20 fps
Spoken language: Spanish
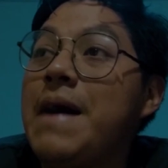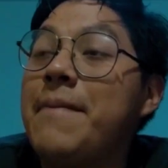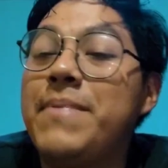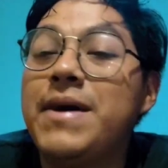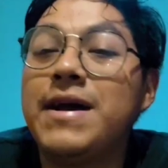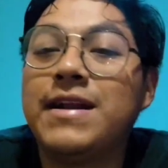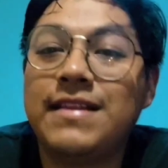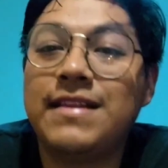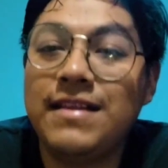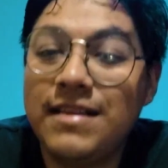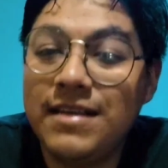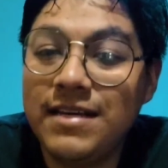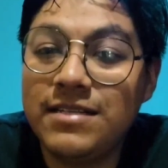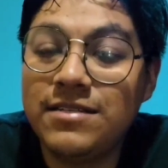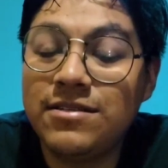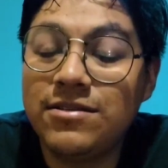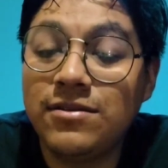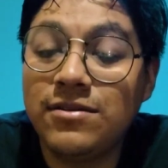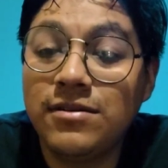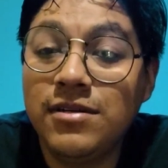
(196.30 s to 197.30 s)
Aparte de
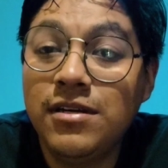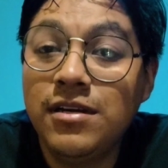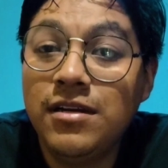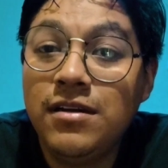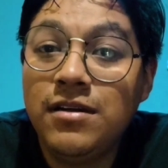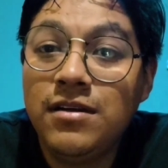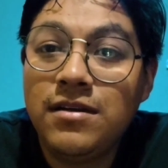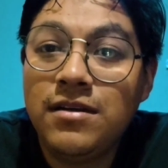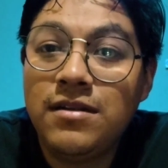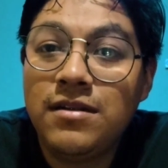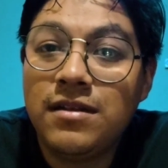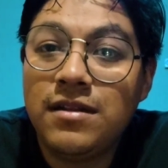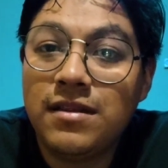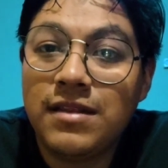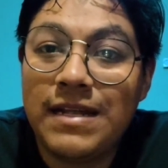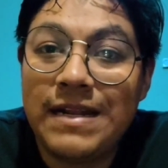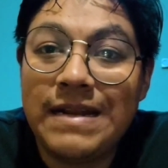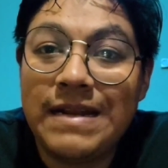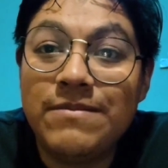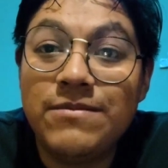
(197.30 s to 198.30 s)
eso,
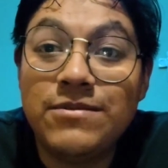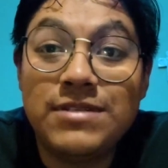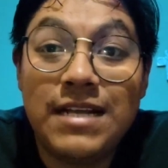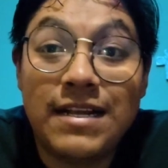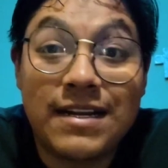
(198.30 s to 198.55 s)
tenemos